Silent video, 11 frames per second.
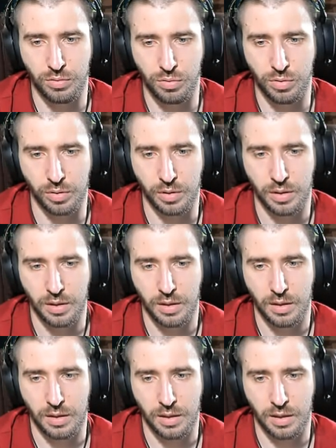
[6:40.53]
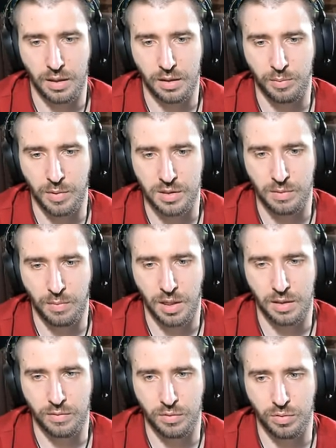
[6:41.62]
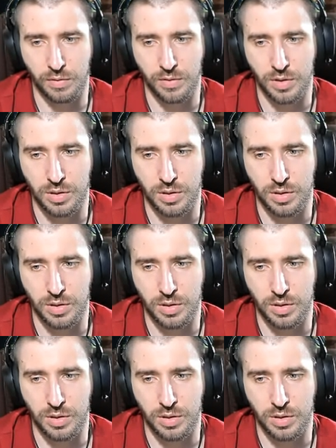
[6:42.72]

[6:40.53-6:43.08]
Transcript: урон от максимального уровня